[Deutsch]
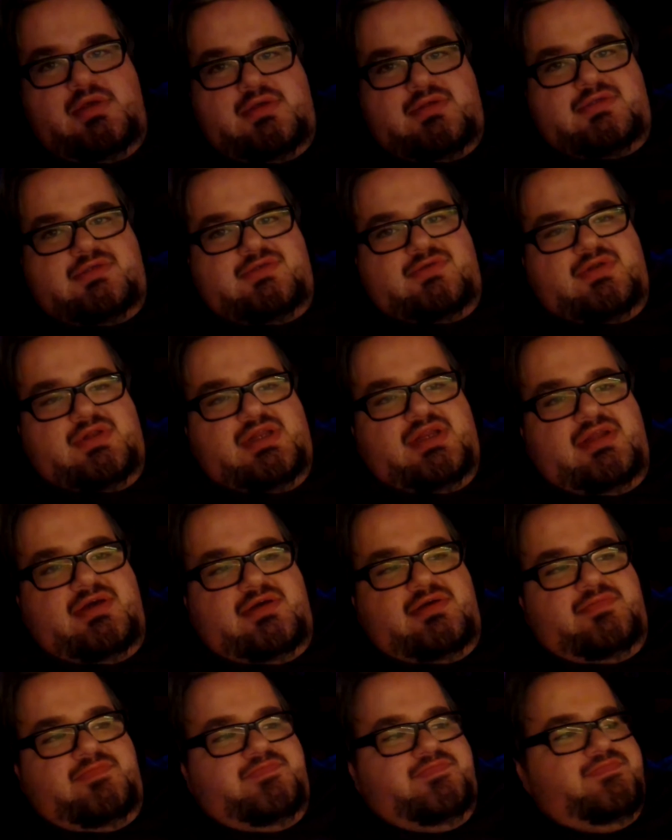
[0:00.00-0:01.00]
So,
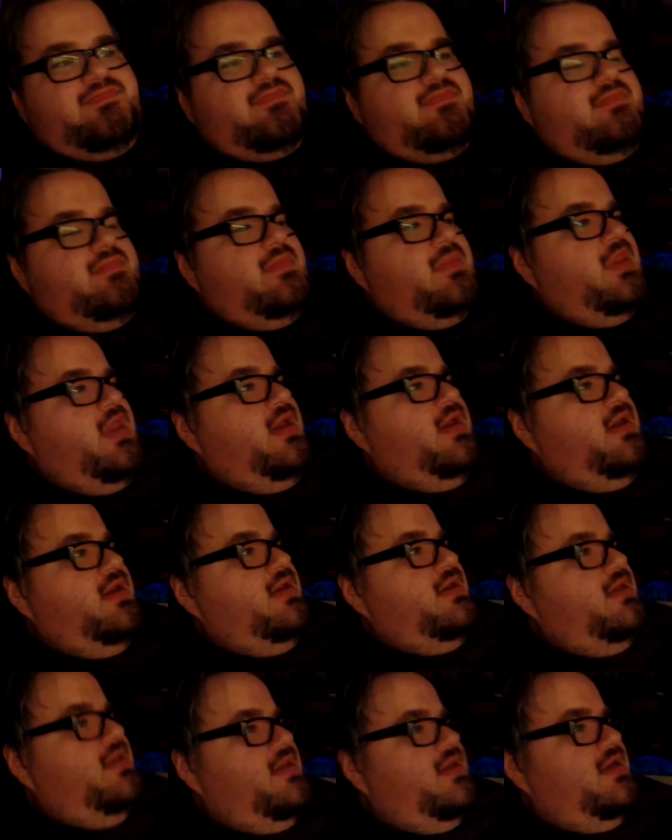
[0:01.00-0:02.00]
lala.
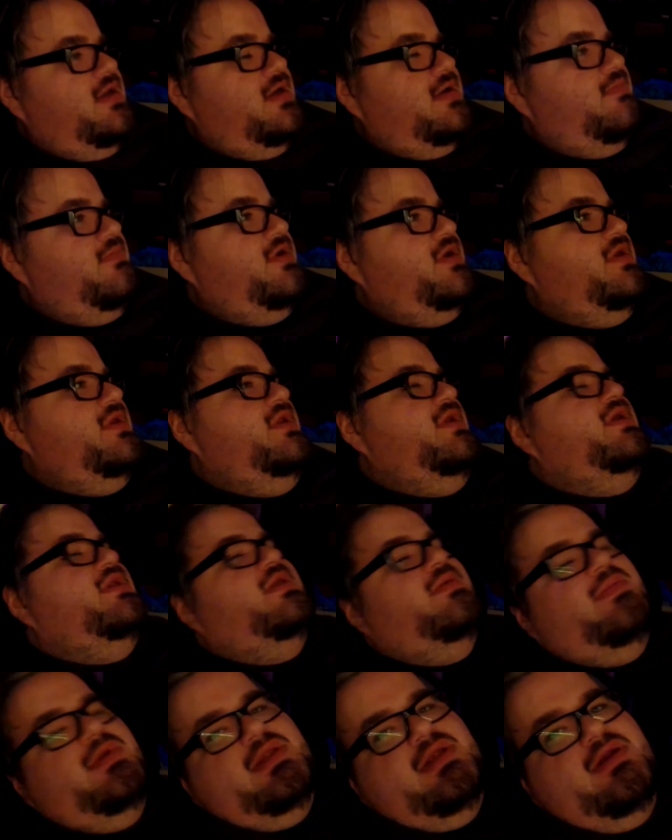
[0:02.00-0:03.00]
Ich bin,
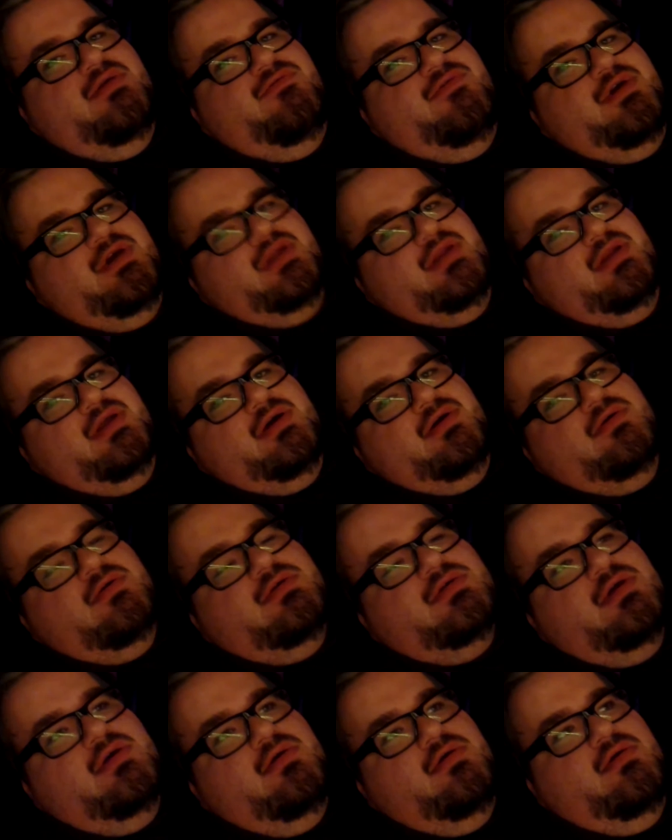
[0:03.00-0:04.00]
nachdem ich dann Freitag nach
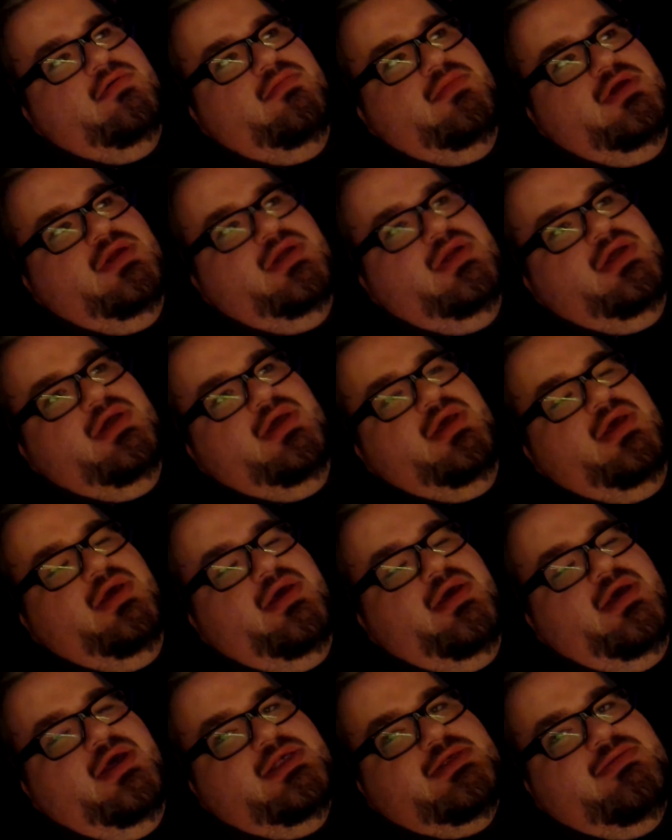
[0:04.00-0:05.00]
Hause gekommen bin,
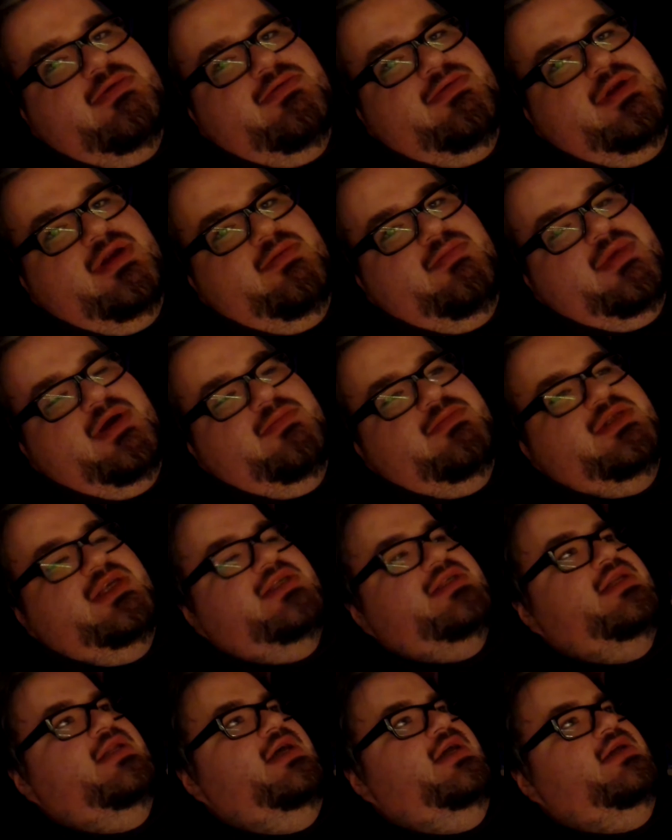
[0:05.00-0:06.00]
erstmal wieder in meinem
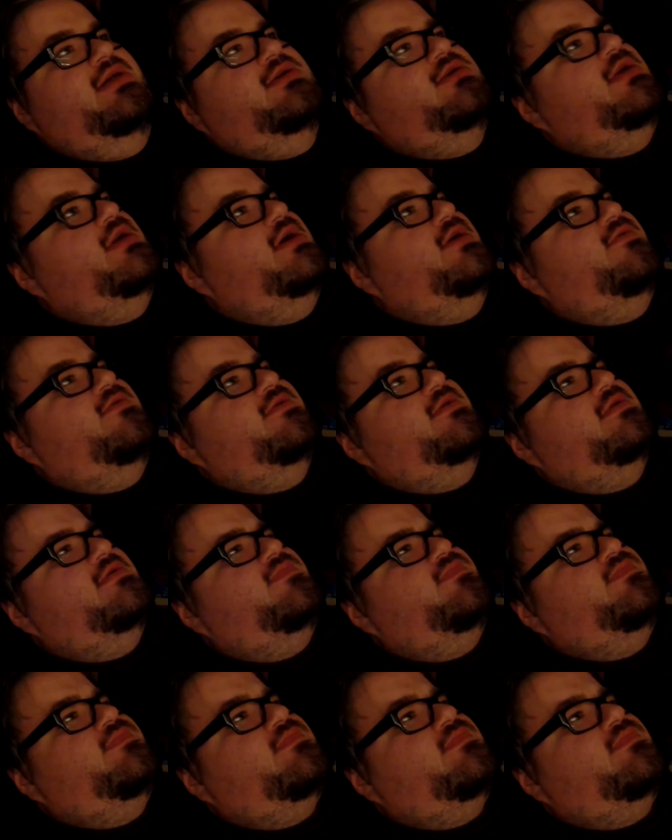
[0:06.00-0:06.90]
Sessel eingeschlafen.